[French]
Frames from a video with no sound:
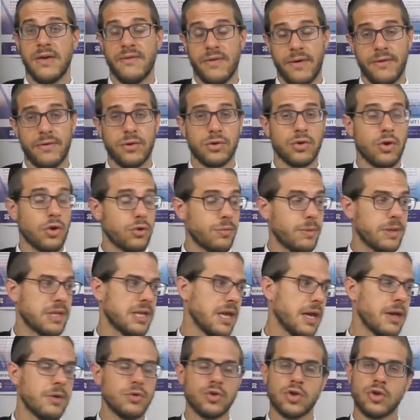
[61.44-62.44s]
y avait avant 30 mètres
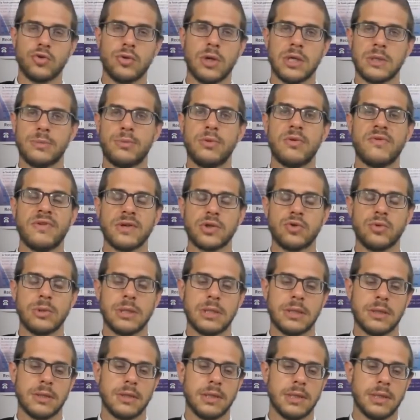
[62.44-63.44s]
carrés, aujourd'hui il reste plus que
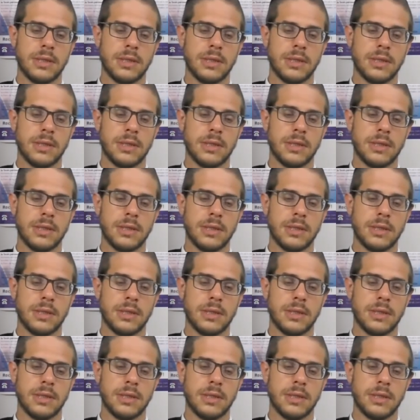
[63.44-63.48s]
28.